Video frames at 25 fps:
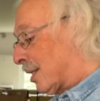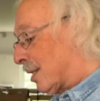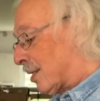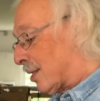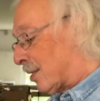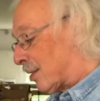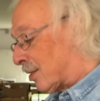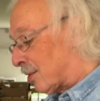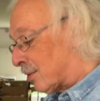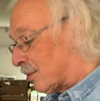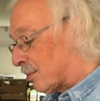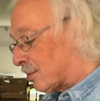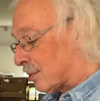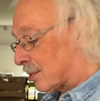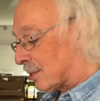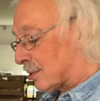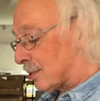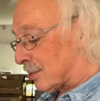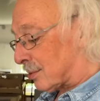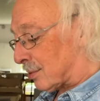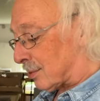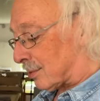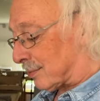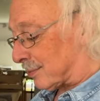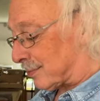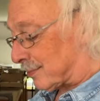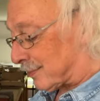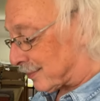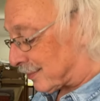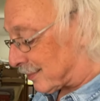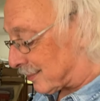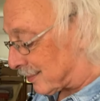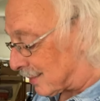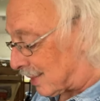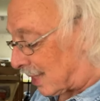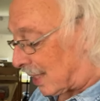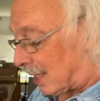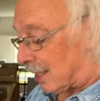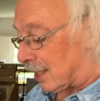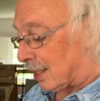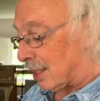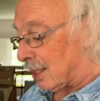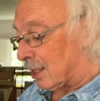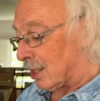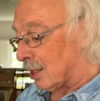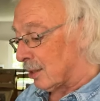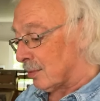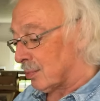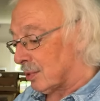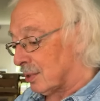Hallo, hallo.
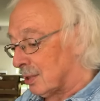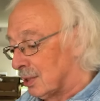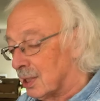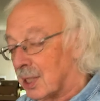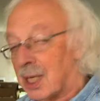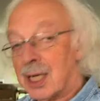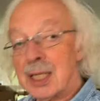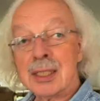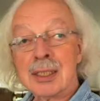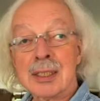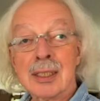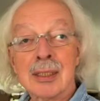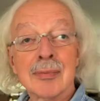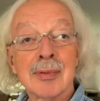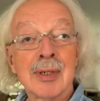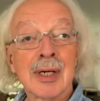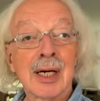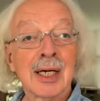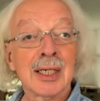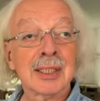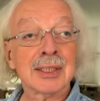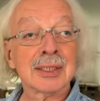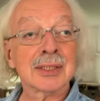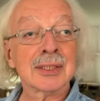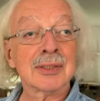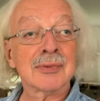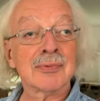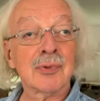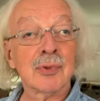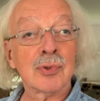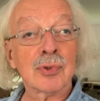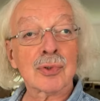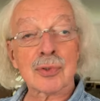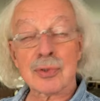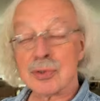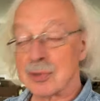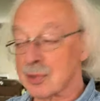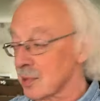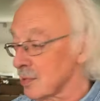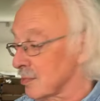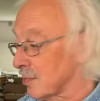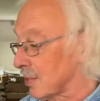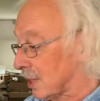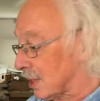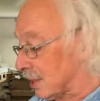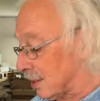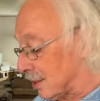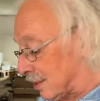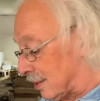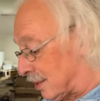Bin gerade dabei, einige Fotos zu
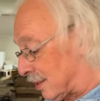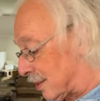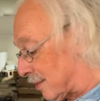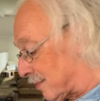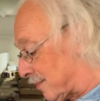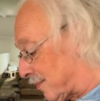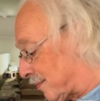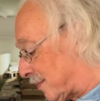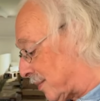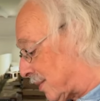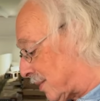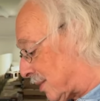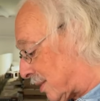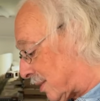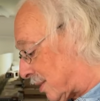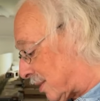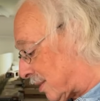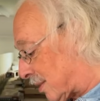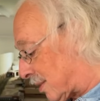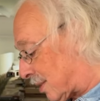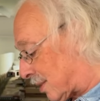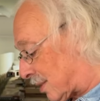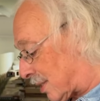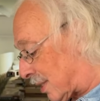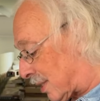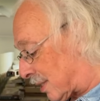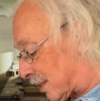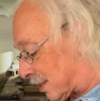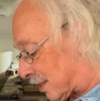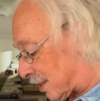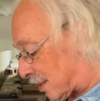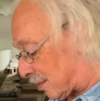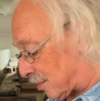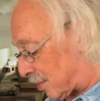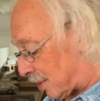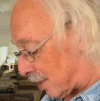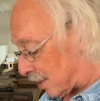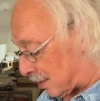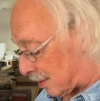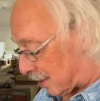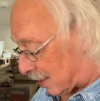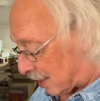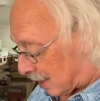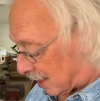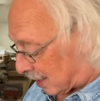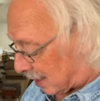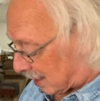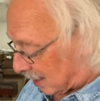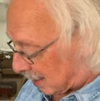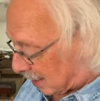machen hier mit einer kleinen Kamera.
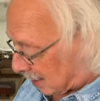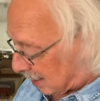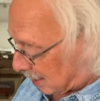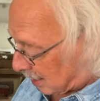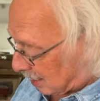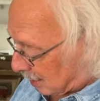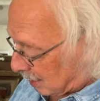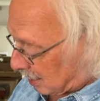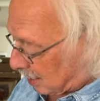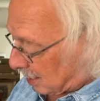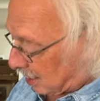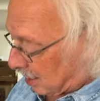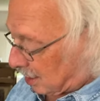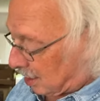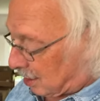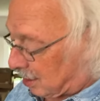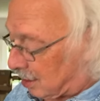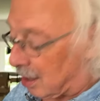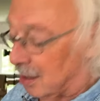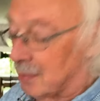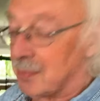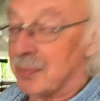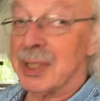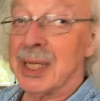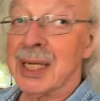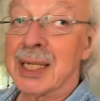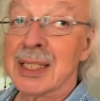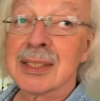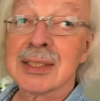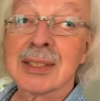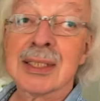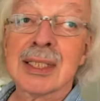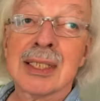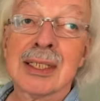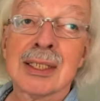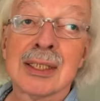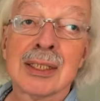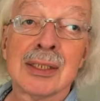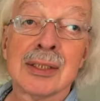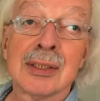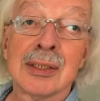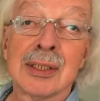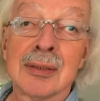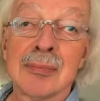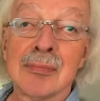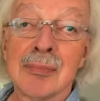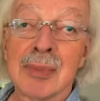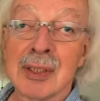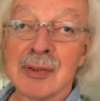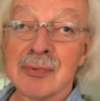Ja. Ich habe mir extra
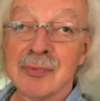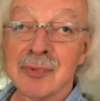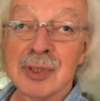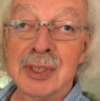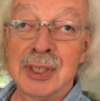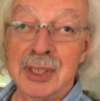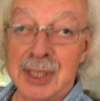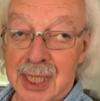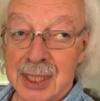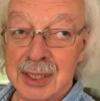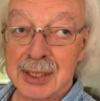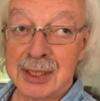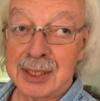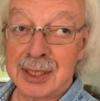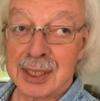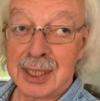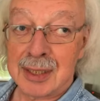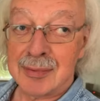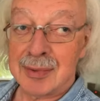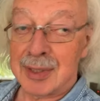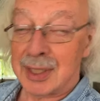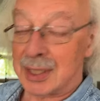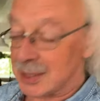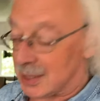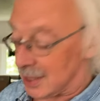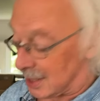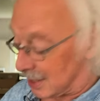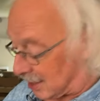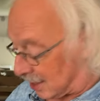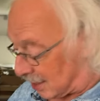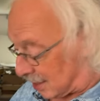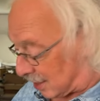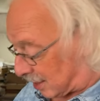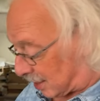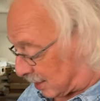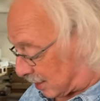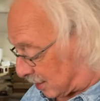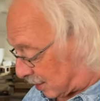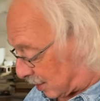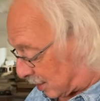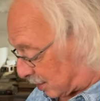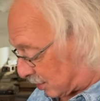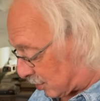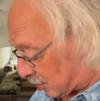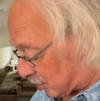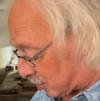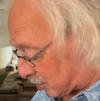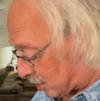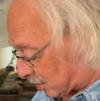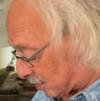neben meinen vielen anderen Kameras eine kleine
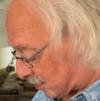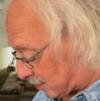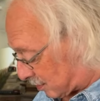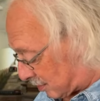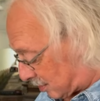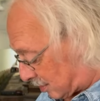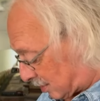angeschafft.